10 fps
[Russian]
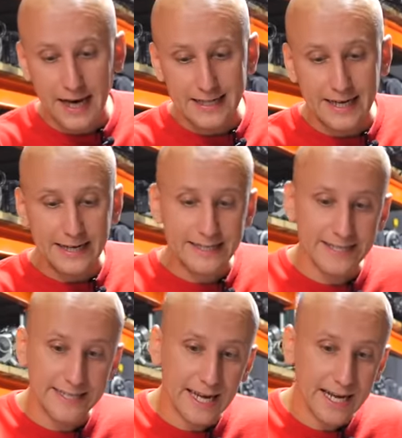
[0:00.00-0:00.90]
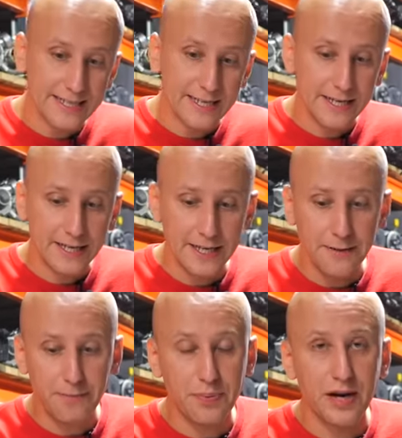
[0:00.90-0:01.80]
надо снять
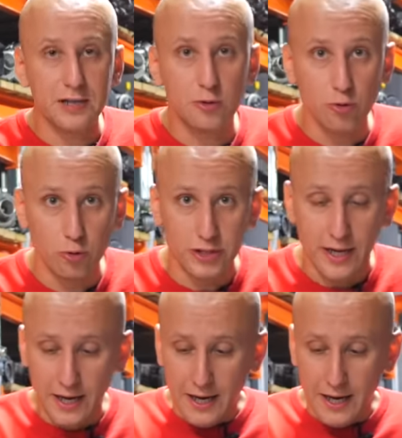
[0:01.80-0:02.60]
и продуть.